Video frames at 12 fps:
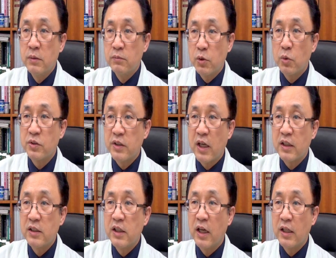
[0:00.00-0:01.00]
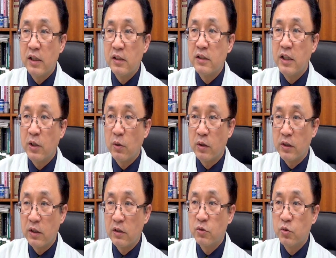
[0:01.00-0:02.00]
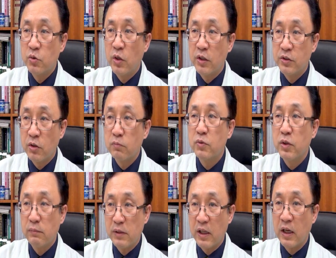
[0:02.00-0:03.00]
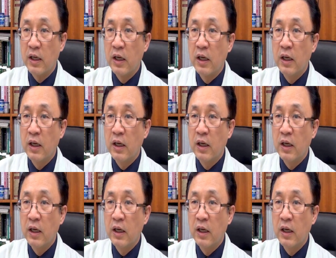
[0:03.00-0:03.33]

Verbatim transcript: 프로스타글라딘의 재료가 되는 중요한 성분입니다.